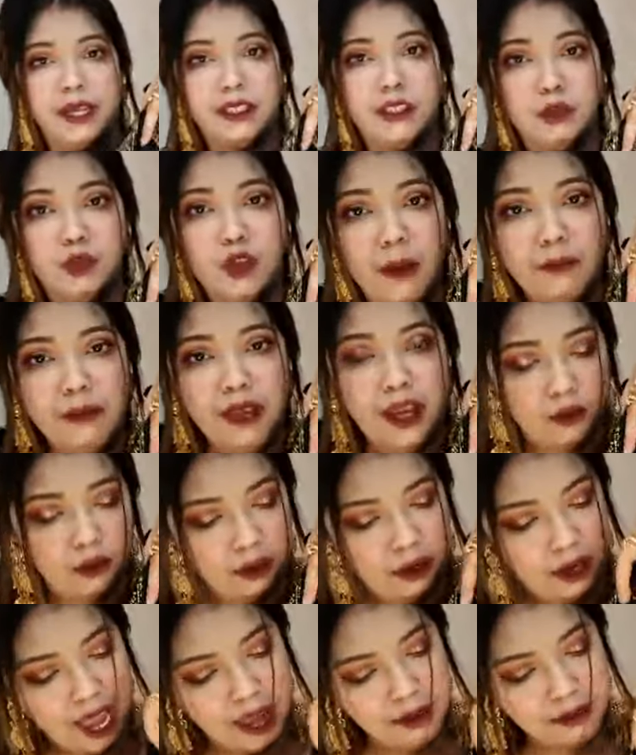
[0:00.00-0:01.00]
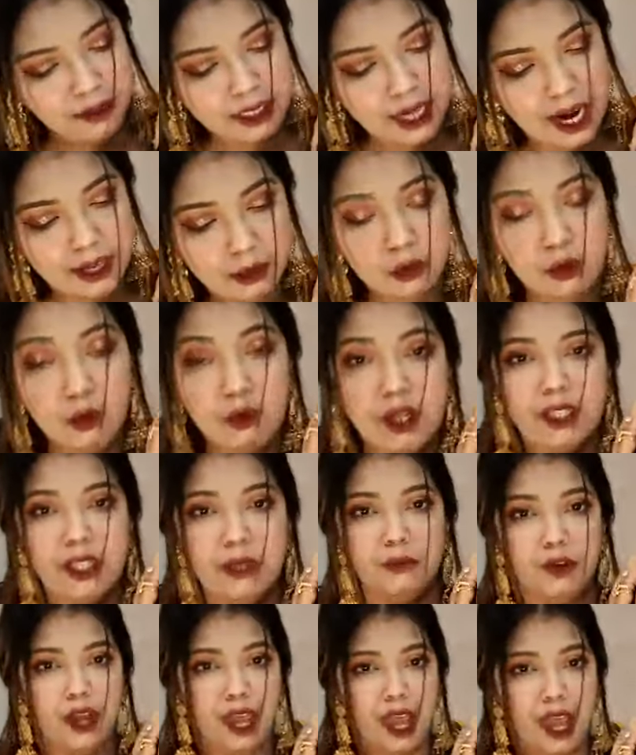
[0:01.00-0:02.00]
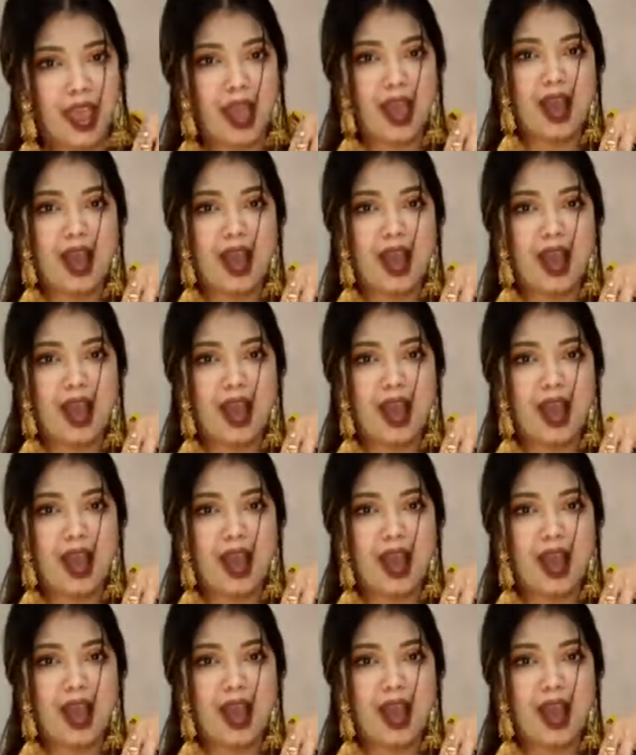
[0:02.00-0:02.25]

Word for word: পাচ্ছি তো আমি এখন লাইভ স্টার্ট করে দিব হ্যাঁ